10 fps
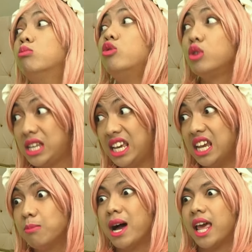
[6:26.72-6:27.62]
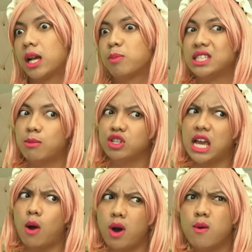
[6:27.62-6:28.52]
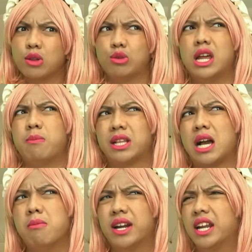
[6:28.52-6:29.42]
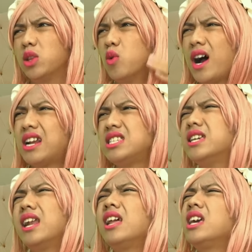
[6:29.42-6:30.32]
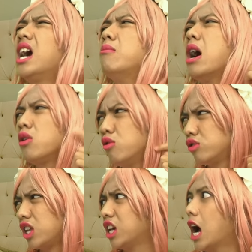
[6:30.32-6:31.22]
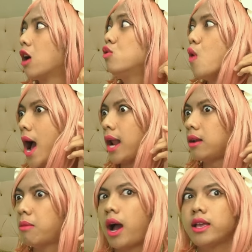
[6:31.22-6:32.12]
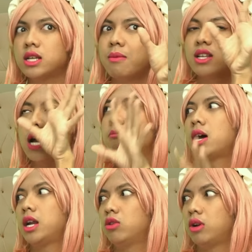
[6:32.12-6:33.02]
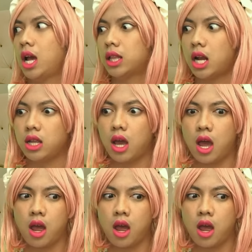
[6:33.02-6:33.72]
Mungkin malaikat pencabut nyawa waktu dapat kabar dari Tuhan sinyal lagi nggak bagus, lagi gangguan, makanya samar-samar deh tuh kelihatannya.